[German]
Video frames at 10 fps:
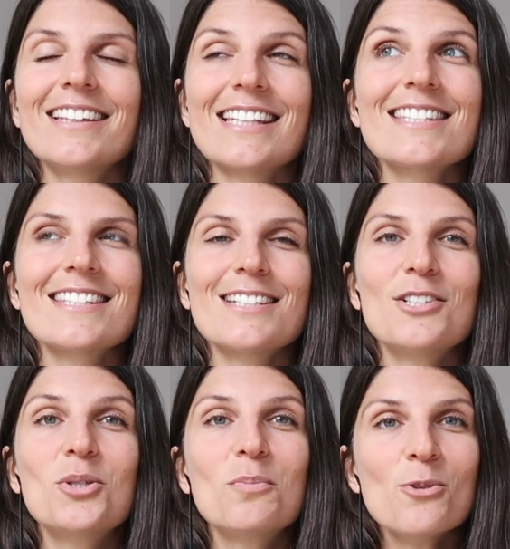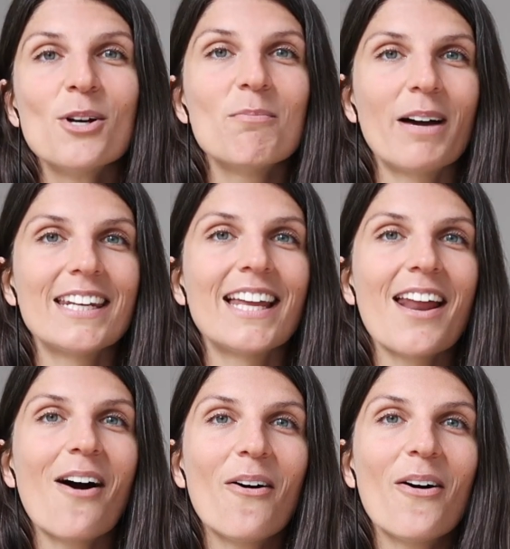das spürt man
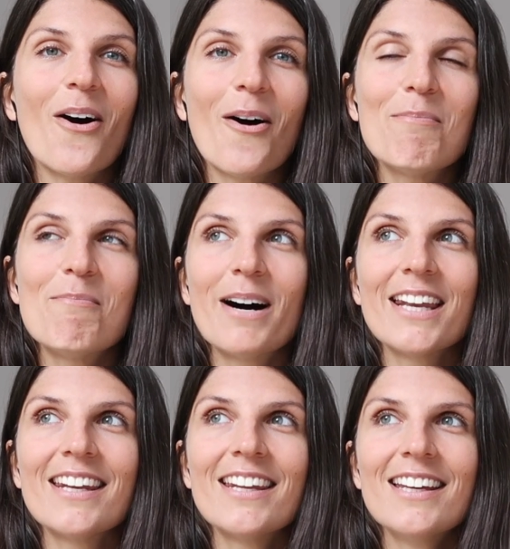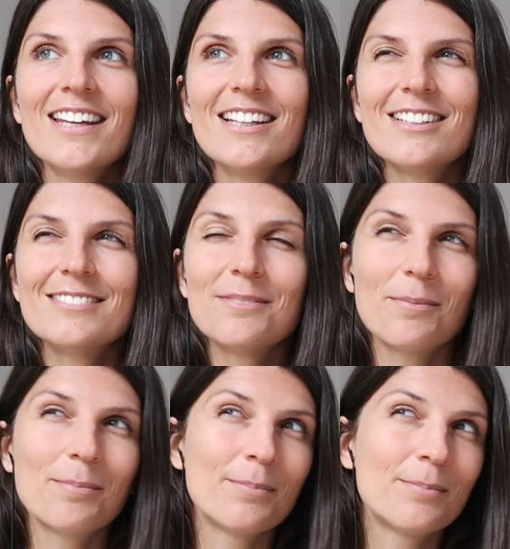dann auch, ob man
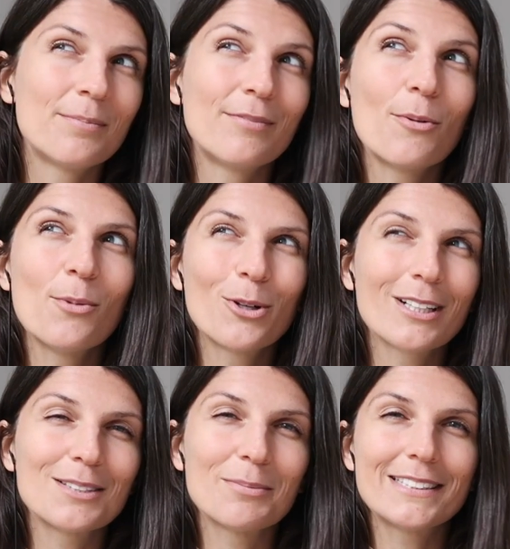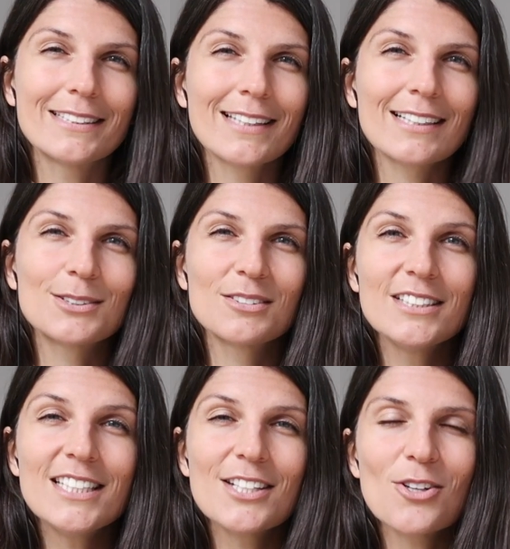mh, hm, womöglich mit denen
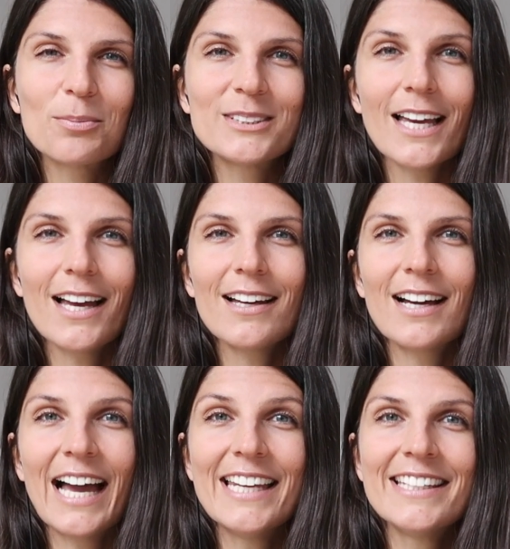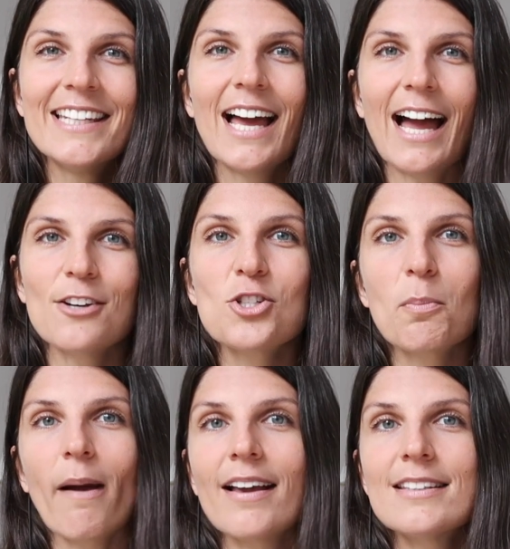resoniert, ob die äh, einen
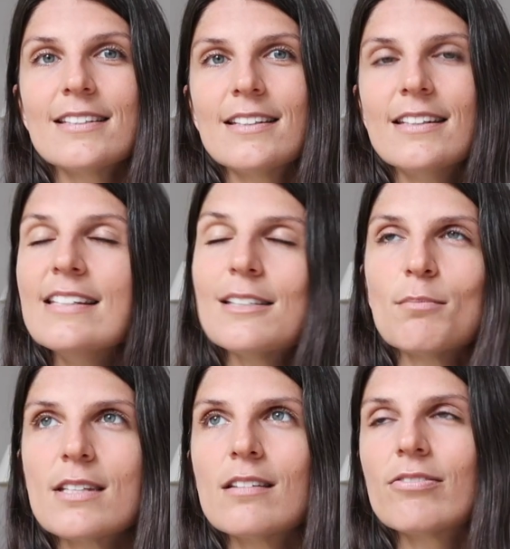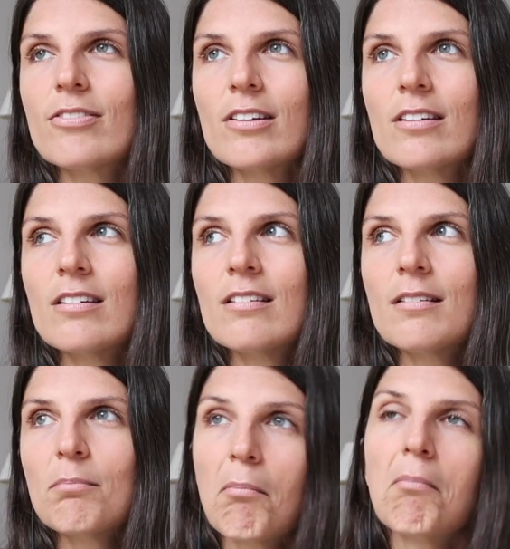ansprechen, nicht im Sinne von,
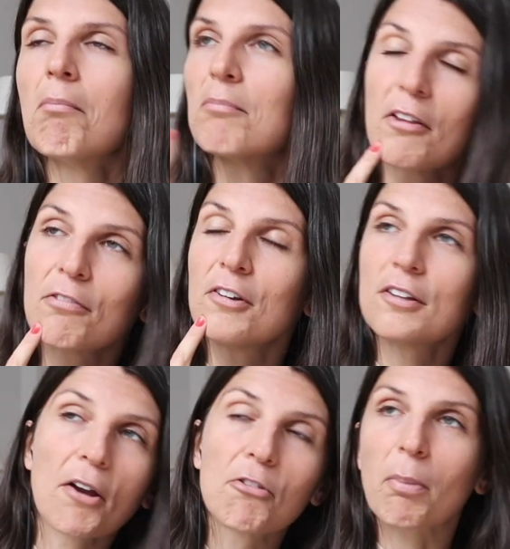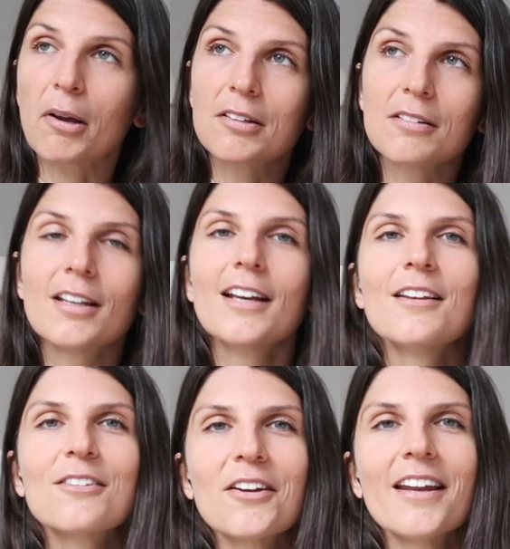hm, das finde ich ansprechend,
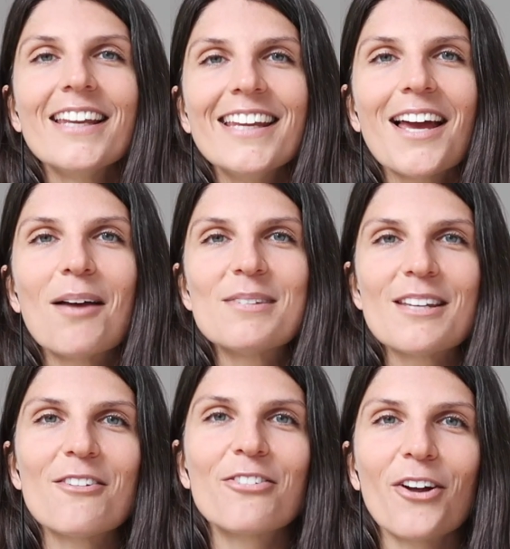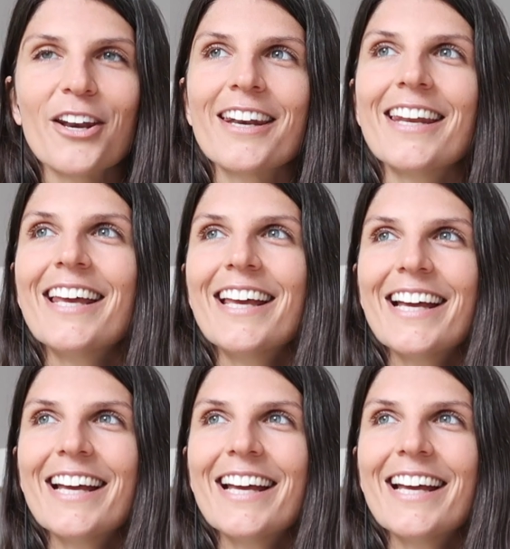sondern eher im Sinne von,